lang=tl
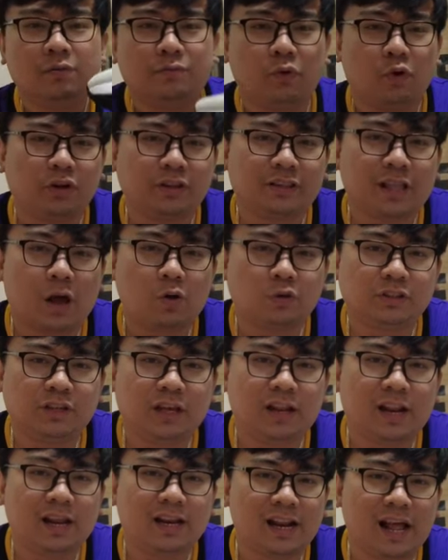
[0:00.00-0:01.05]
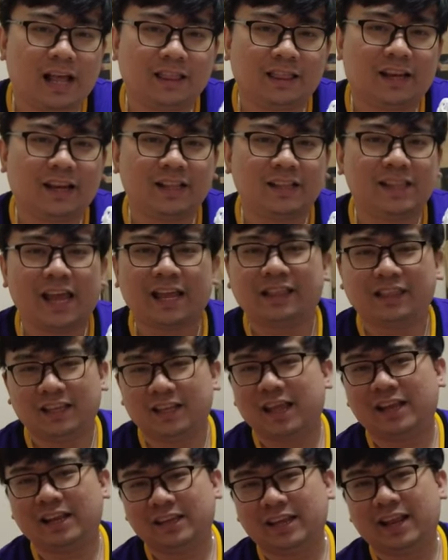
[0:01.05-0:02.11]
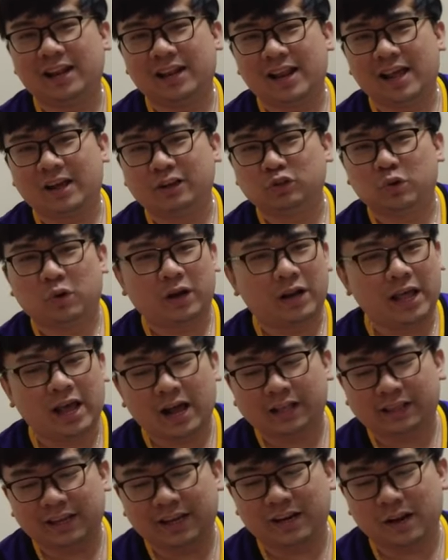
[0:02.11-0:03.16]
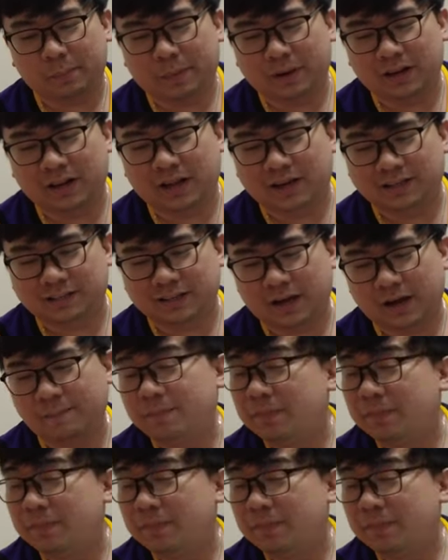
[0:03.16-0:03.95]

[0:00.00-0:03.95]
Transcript: 4,999 yan lang. So, kalahating lapad lang siya.